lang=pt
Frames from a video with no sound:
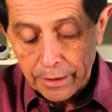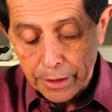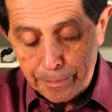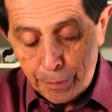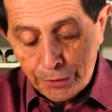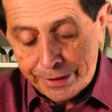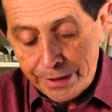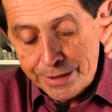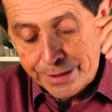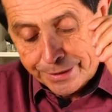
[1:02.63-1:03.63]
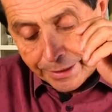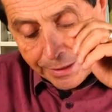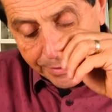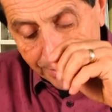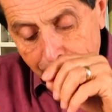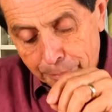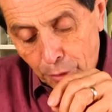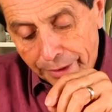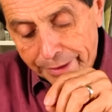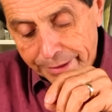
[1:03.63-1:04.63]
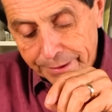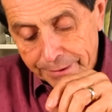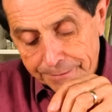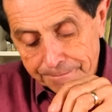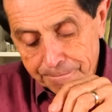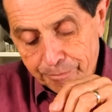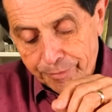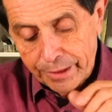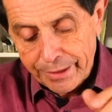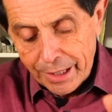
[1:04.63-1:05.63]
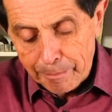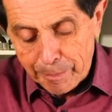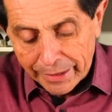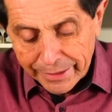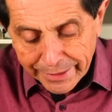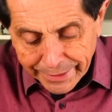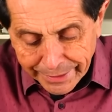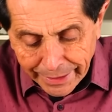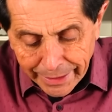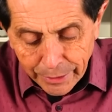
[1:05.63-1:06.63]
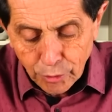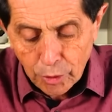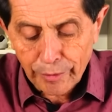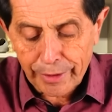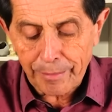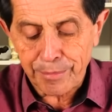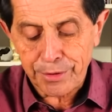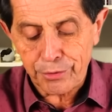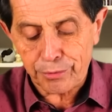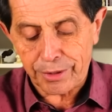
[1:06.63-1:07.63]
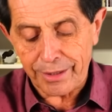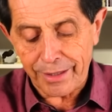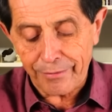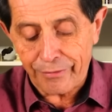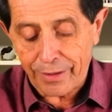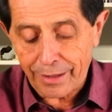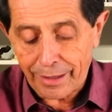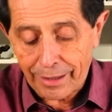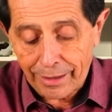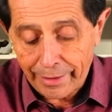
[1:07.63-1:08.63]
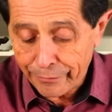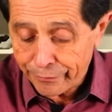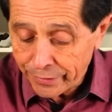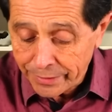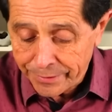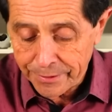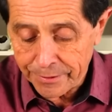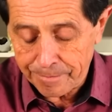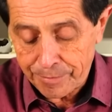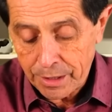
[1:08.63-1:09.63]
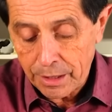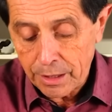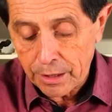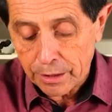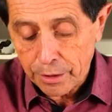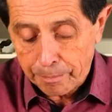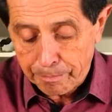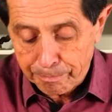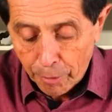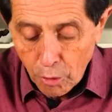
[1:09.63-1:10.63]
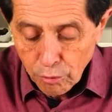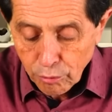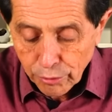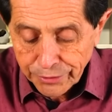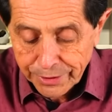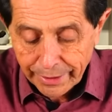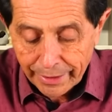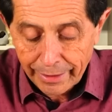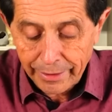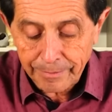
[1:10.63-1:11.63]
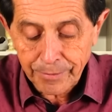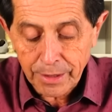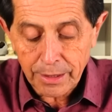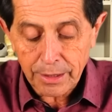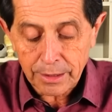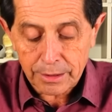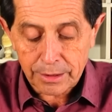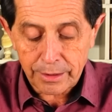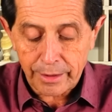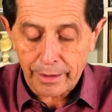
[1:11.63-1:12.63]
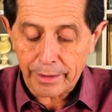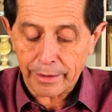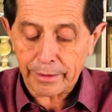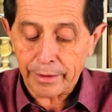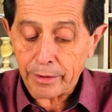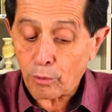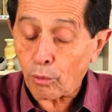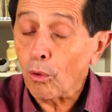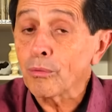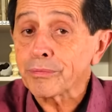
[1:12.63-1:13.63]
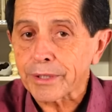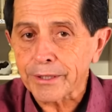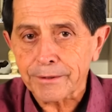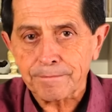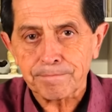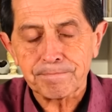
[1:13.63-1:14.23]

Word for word: E porque estreita é a porta e apertado é o caminho que leva à vida, e poucos há que a encontrem.